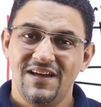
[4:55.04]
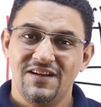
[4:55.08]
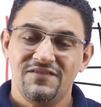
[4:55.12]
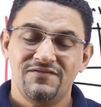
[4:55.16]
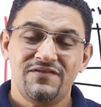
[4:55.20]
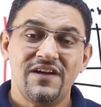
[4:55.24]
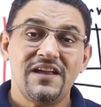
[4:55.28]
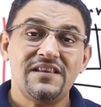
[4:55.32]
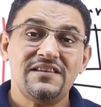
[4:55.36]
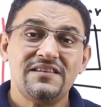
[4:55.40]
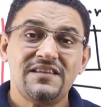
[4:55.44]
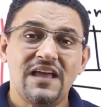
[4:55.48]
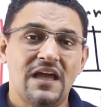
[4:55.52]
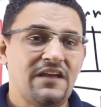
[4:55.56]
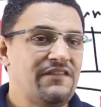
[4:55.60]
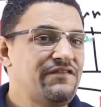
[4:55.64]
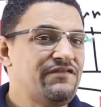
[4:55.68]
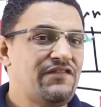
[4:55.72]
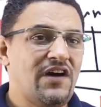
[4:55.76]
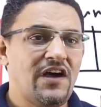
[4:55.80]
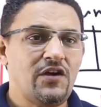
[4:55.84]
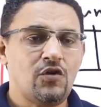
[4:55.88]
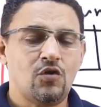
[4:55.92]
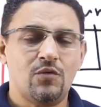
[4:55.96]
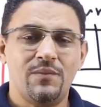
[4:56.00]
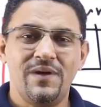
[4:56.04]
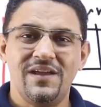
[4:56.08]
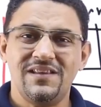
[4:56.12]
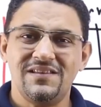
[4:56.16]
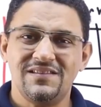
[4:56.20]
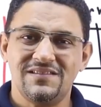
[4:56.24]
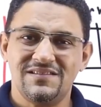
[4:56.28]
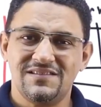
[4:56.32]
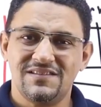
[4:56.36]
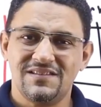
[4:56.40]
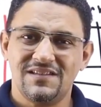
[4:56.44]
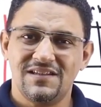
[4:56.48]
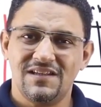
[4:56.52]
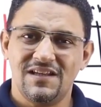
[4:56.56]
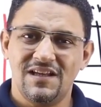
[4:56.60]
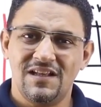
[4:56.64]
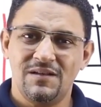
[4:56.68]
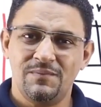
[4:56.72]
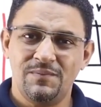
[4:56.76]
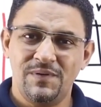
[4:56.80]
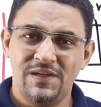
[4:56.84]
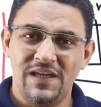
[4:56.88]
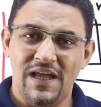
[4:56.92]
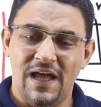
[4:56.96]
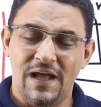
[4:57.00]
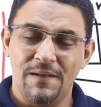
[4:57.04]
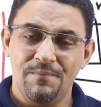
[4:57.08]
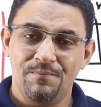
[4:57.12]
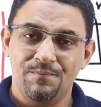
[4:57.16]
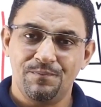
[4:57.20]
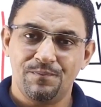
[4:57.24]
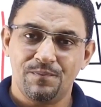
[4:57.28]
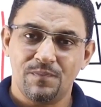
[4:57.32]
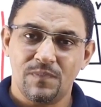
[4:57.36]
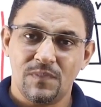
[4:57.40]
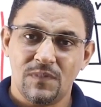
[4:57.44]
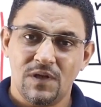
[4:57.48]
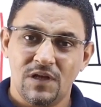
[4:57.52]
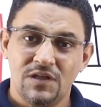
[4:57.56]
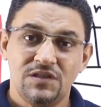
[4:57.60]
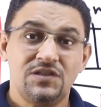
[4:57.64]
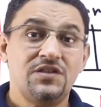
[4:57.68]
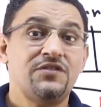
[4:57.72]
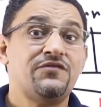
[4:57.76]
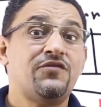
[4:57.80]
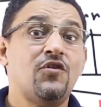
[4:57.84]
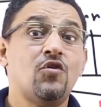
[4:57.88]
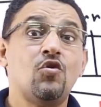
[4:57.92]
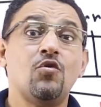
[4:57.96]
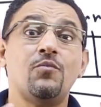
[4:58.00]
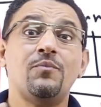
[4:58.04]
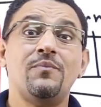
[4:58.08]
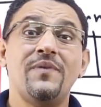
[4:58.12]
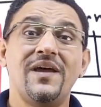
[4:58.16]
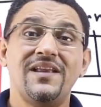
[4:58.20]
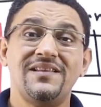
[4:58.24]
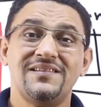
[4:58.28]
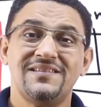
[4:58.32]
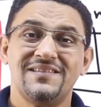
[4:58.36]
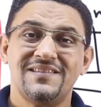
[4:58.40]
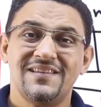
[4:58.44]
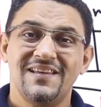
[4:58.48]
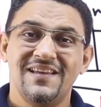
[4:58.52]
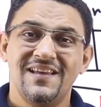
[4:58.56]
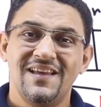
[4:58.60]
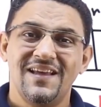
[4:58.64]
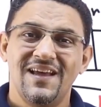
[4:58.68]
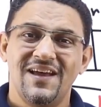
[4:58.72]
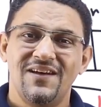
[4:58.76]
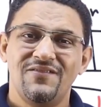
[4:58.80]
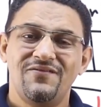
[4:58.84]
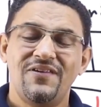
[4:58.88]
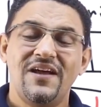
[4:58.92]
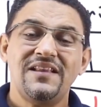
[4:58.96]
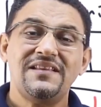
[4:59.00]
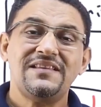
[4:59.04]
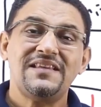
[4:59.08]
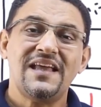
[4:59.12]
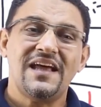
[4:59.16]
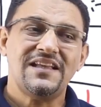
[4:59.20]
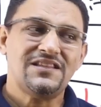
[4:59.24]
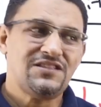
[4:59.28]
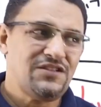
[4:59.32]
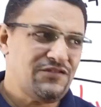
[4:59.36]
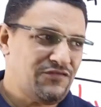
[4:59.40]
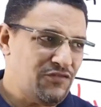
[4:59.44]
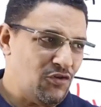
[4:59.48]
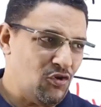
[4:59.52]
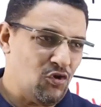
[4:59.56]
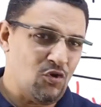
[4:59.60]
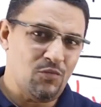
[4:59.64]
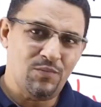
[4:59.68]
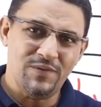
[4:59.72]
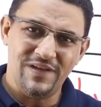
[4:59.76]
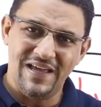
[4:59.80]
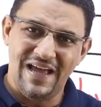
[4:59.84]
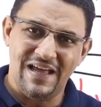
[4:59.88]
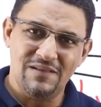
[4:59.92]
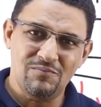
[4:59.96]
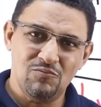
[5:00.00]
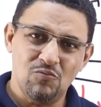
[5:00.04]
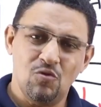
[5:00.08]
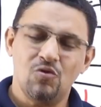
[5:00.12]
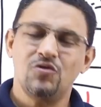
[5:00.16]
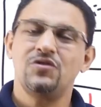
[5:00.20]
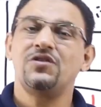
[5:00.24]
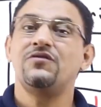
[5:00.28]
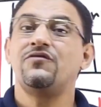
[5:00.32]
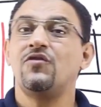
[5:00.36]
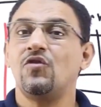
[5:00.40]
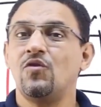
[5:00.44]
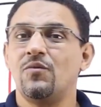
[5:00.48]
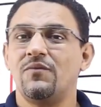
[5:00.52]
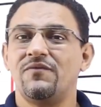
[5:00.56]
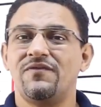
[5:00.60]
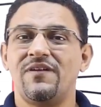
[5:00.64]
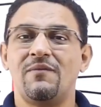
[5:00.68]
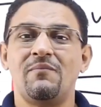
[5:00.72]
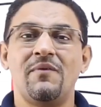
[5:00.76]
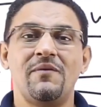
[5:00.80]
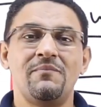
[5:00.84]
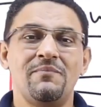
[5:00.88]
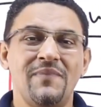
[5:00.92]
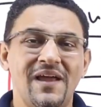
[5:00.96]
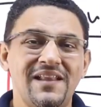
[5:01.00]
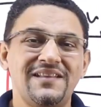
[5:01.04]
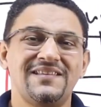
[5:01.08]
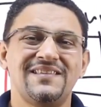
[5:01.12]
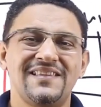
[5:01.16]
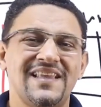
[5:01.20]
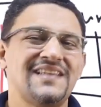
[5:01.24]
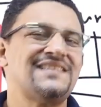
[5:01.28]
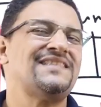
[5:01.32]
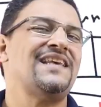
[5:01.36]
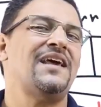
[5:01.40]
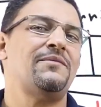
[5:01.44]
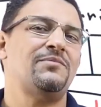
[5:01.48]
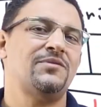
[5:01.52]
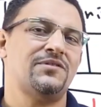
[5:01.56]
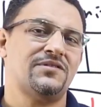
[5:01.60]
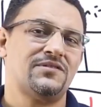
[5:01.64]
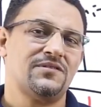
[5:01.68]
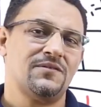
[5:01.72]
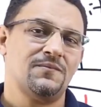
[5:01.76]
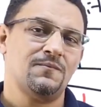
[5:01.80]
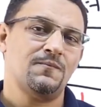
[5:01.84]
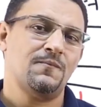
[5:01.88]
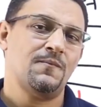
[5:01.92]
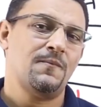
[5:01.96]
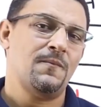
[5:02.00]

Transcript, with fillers: فانت انفايرومنت البيئه ديفلوبمنت فانت ديفلوب ينمو ديفلوب فمنت ده ثابت